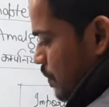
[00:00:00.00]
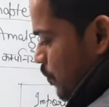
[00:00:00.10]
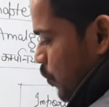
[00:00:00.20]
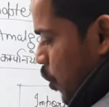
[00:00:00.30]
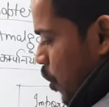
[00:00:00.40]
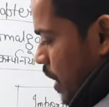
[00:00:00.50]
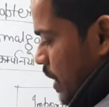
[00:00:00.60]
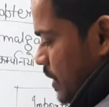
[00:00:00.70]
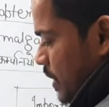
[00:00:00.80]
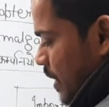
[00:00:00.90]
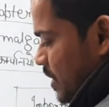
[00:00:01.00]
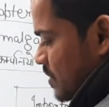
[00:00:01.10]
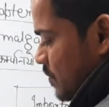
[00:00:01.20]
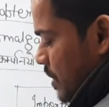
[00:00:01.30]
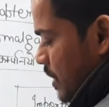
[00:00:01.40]
वो हो गई
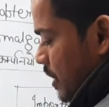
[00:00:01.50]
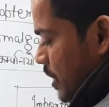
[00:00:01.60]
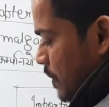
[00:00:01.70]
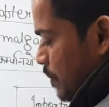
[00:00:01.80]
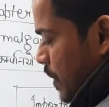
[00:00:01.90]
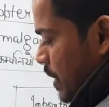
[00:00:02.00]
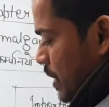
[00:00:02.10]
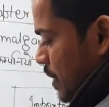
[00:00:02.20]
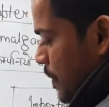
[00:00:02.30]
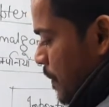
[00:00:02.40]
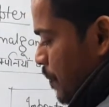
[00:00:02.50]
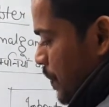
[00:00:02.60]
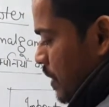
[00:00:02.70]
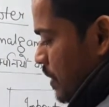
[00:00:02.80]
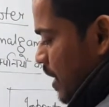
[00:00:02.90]
ट्रांसफरर कंपनी
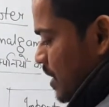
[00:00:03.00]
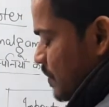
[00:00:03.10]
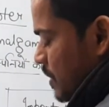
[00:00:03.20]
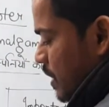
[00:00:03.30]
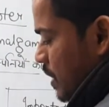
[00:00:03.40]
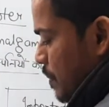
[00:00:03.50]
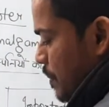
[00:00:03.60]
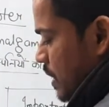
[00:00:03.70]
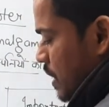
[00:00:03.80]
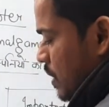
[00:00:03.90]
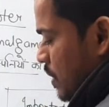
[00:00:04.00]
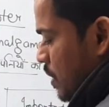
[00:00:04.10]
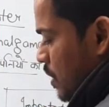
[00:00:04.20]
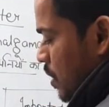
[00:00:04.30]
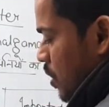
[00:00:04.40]
ट्रांसफरर कंपनी
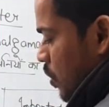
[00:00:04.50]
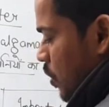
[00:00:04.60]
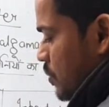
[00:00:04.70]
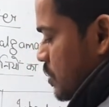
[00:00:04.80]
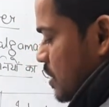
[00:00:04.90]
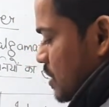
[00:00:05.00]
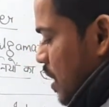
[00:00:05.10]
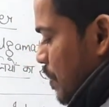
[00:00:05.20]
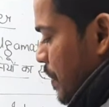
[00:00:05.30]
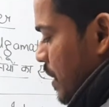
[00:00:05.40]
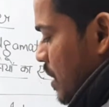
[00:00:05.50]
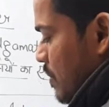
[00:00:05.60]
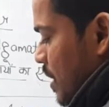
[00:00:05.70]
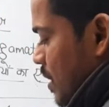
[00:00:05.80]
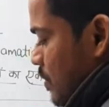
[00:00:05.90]
और जिस कंपनी
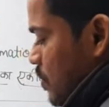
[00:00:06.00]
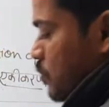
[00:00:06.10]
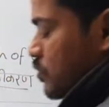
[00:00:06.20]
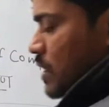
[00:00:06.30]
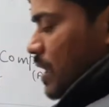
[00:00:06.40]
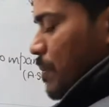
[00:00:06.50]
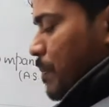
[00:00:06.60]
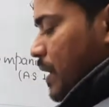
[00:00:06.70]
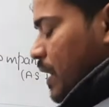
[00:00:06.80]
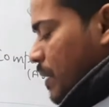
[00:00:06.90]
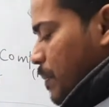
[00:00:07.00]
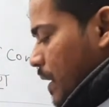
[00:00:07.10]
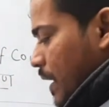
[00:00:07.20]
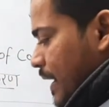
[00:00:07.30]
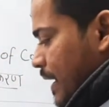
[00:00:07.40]
में दूसरी कंपनी
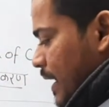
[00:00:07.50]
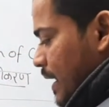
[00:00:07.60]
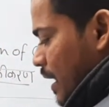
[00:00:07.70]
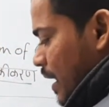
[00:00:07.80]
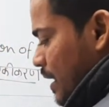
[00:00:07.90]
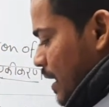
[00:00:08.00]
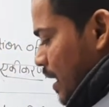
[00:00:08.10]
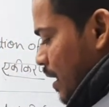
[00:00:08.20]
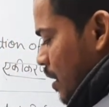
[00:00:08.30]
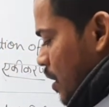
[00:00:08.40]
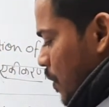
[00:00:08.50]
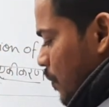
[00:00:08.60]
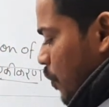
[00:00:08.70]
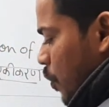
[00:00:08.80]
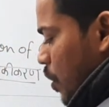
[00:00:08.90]
मिलने के लिए आई है
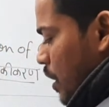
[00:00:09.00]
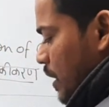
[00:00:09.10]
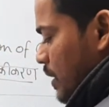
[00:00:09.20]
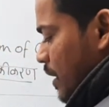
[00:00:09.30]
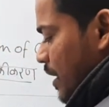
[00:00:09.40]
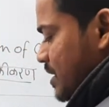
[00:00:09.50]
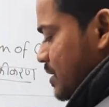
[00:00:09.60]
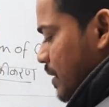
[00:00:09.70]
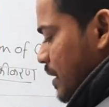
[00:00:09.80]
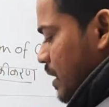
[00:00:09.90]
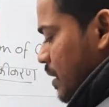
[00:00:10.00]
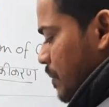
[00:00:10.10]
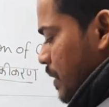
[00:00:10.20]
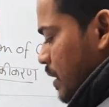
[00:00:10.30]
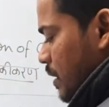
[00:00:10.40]
वो होगी ट्रांसफरी
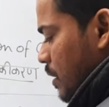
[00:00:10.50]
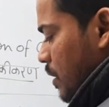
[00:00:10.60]
कंपनी